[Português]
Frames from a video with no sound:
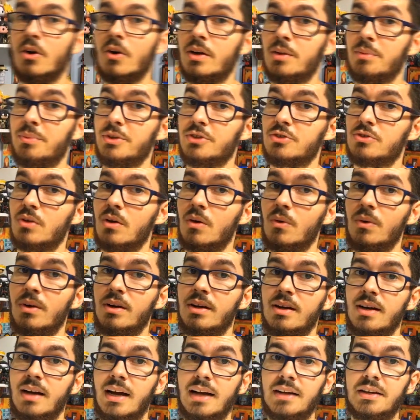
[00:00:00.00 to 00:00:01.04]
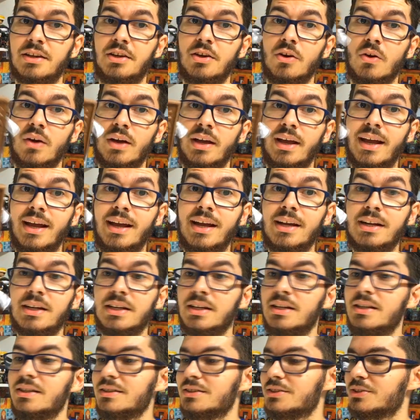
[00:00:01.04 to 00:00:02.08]
Olha pessoal, aqui ó, é
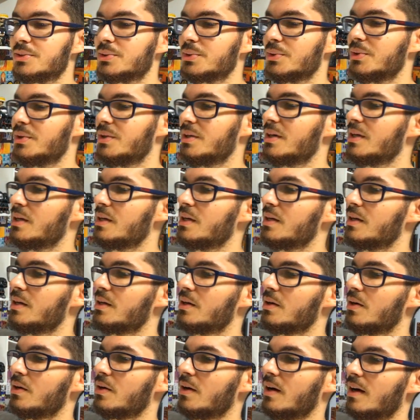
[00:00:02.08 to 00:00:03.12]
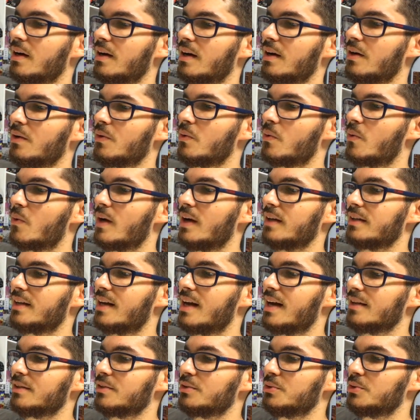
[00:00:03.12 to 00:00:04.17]
grande ó, o
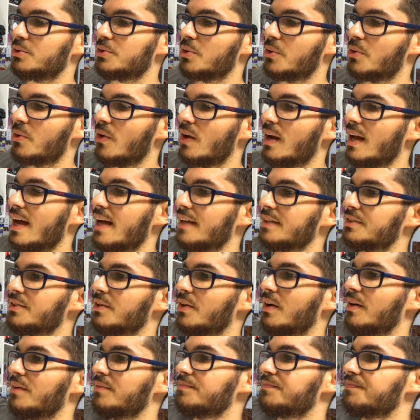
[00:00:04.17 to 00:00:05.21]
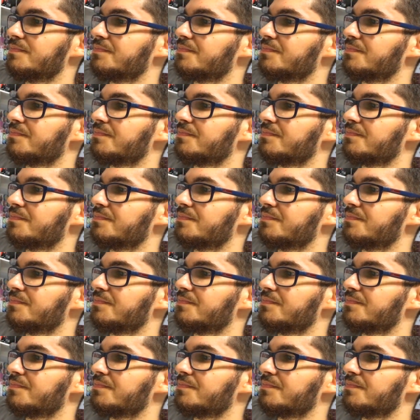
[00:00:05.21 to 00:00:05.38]
quadrado do chocolate, ó.